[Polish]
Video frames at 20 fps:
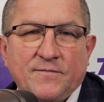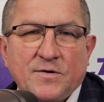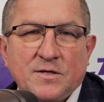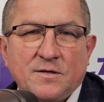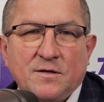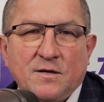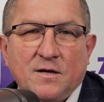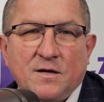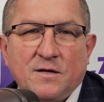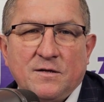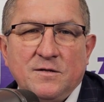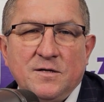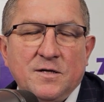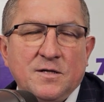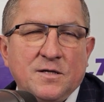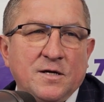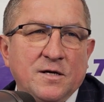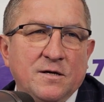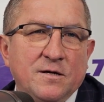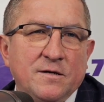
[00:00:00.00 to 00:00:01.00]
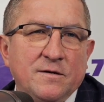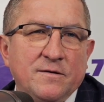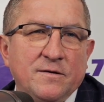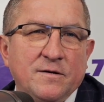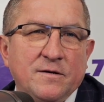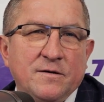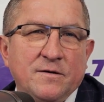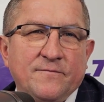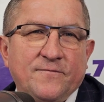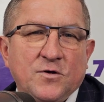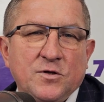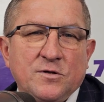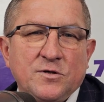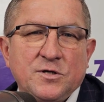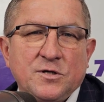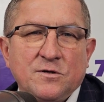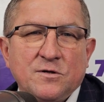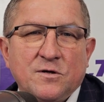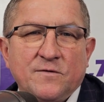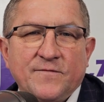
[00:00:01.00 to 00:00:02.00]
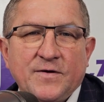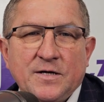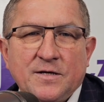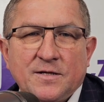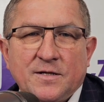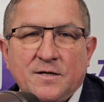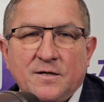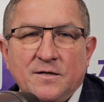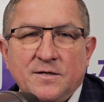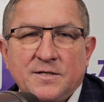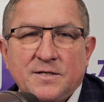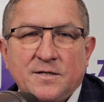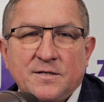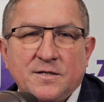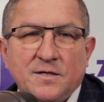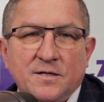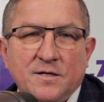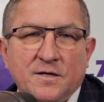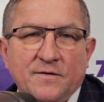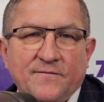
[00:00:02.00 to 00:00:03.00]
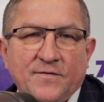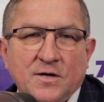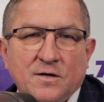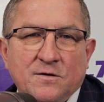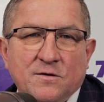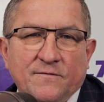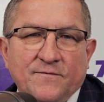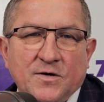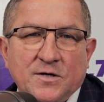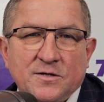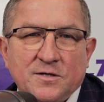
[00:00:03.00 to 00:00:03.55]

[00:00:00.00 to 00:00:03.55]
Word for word: kwestia nitki e, wodociągowej i kanalizacyjnej w Rakowie,